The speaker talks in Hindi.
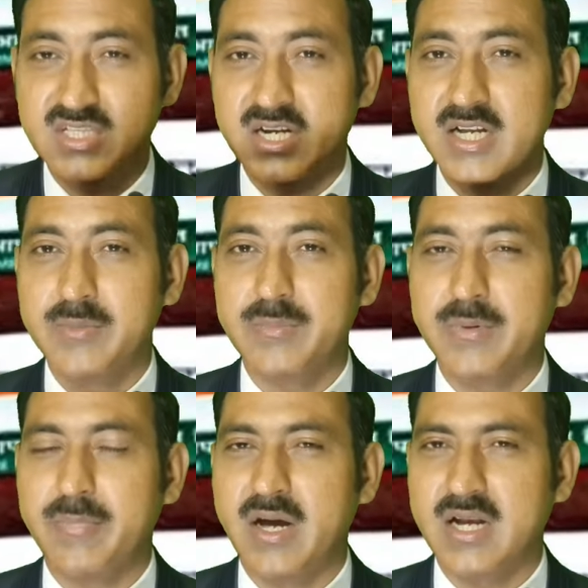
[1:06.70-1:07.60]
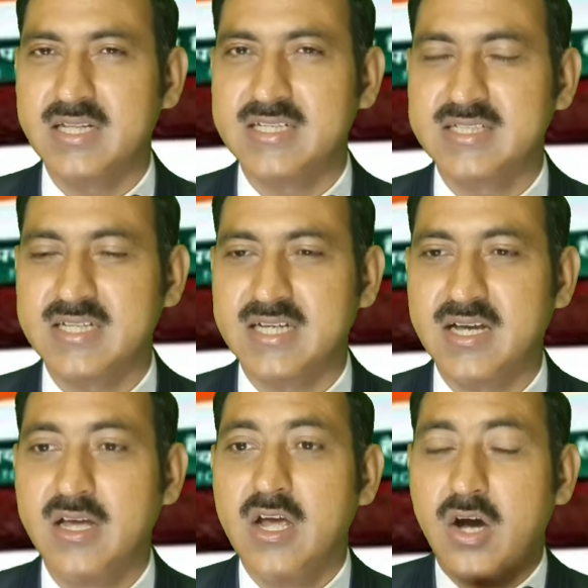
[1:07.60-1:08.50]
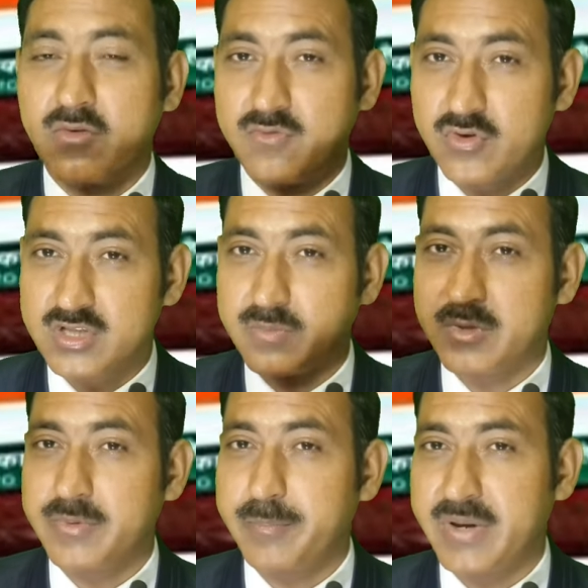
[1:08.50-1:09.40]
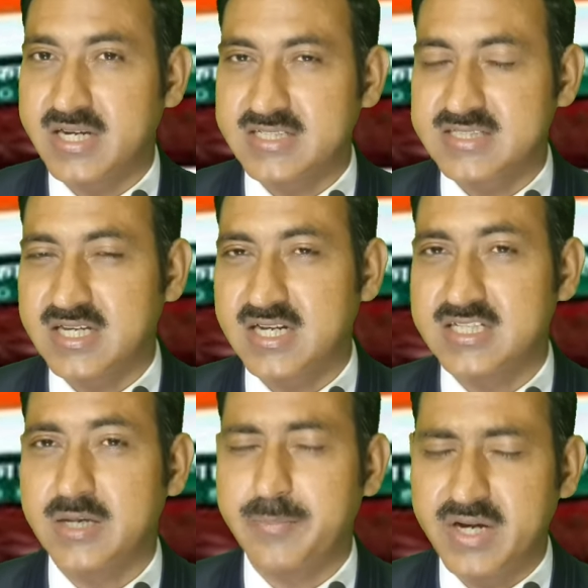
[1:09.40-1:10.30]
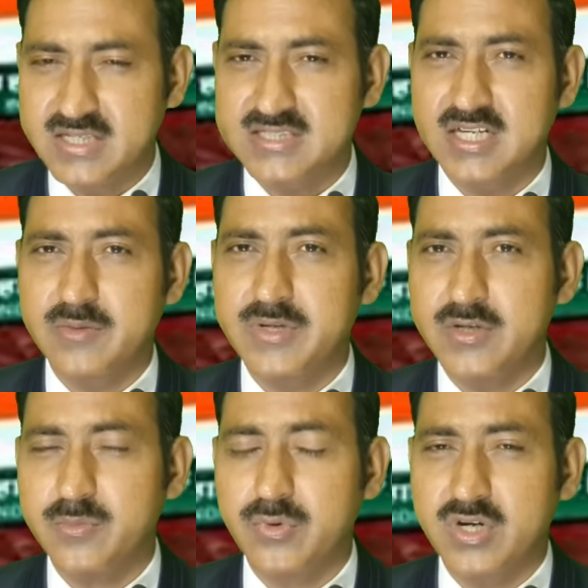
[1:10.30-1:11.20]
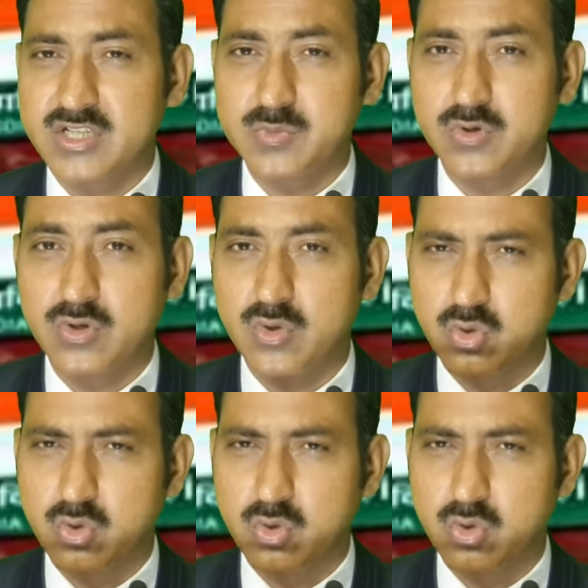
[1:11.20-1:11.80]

थर्ड नंबर पे बांग्लादेश आता है और फोर्थ नंबर पे पाकिस्तान आता है पाकिस्तान में इंपोर्ट एक्सपोर्ट